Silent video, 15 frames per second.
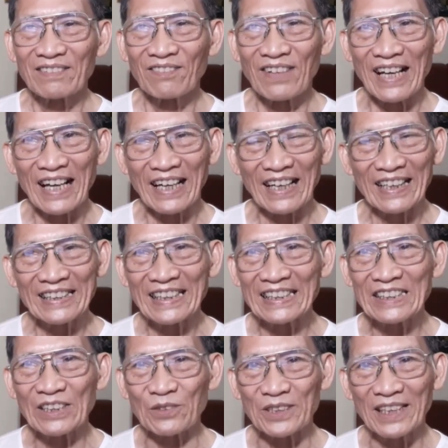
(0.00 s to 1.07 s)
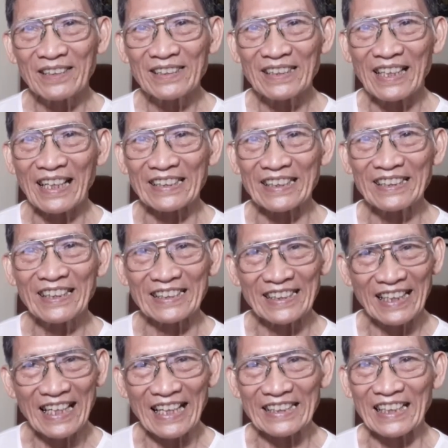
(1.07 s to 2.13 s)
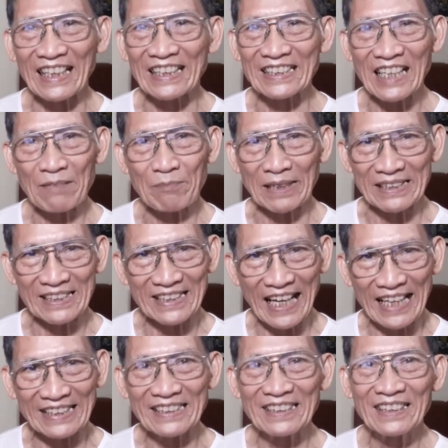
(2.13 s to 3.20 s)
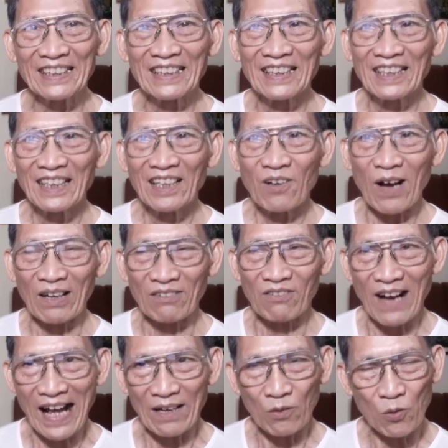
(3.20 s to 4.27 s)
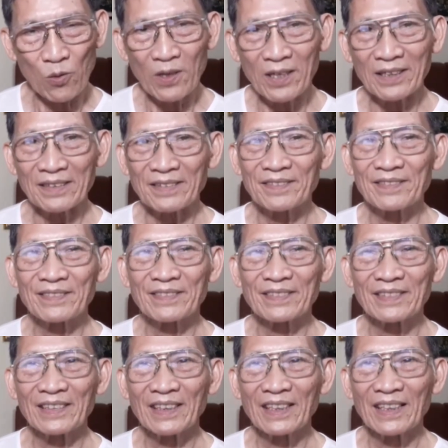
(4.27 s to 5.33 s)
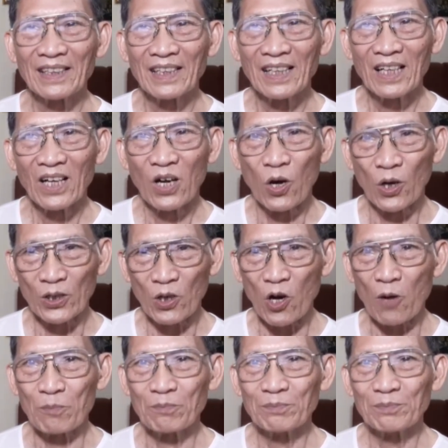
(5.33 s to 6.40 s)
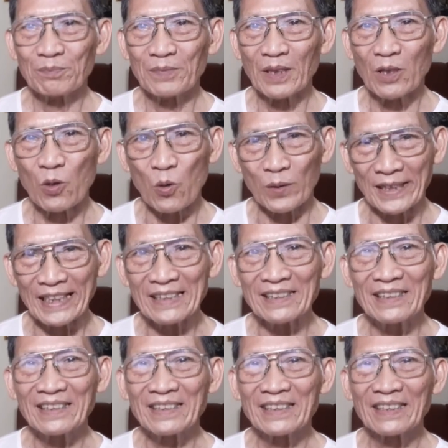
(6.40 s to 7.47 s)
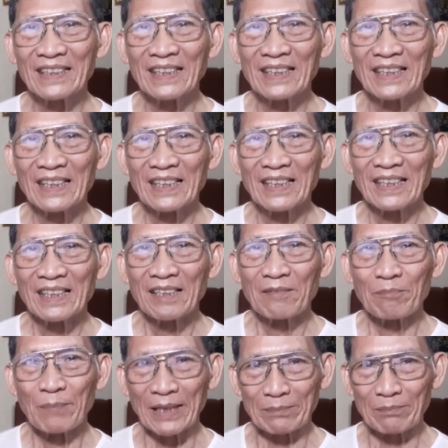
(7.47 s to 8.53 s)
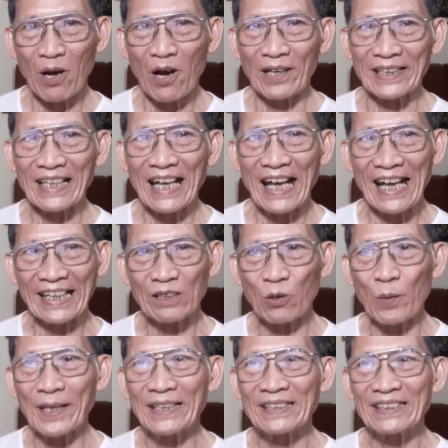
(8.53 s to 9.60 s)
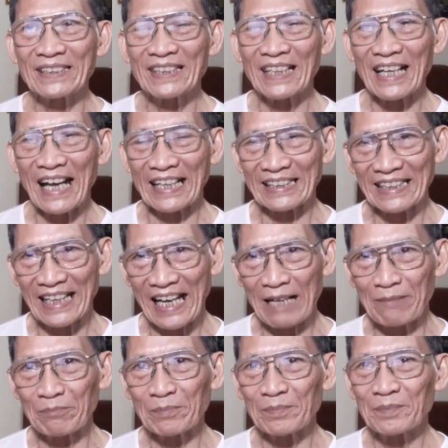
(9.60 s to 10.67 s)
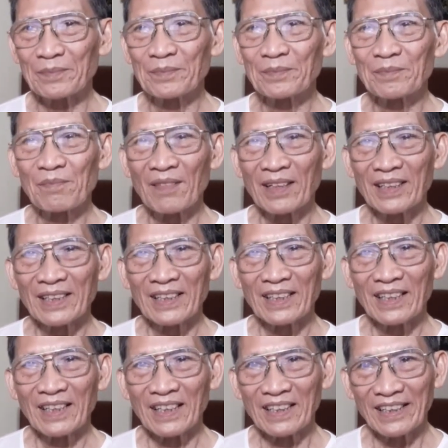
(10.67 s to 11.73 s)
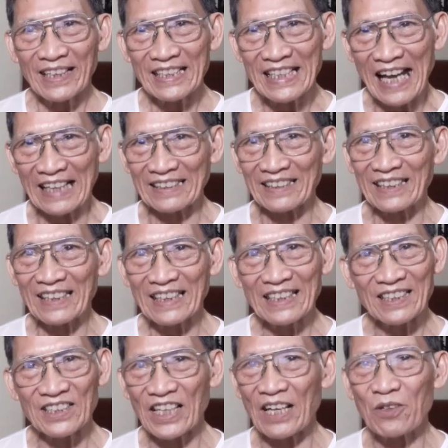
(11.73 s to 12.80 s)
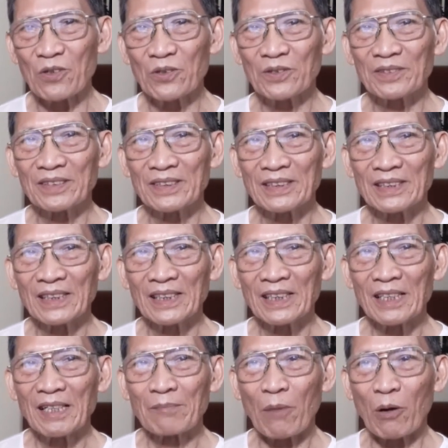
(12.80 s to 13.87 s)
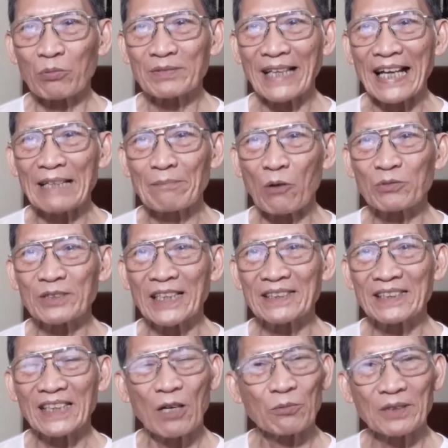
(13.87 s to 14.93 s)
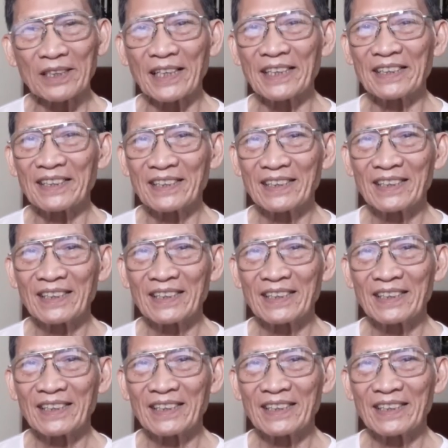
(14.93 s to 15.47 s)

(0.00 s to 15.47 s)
và gây ra triệu chứng là những người như thế này thì là sắc mặt xanh hoặc vàng úa hồi hộp ngủ ít mệt mỏi hay quên ăn kém lưỡi nhạt ít rêu móng tay móng chân không tươi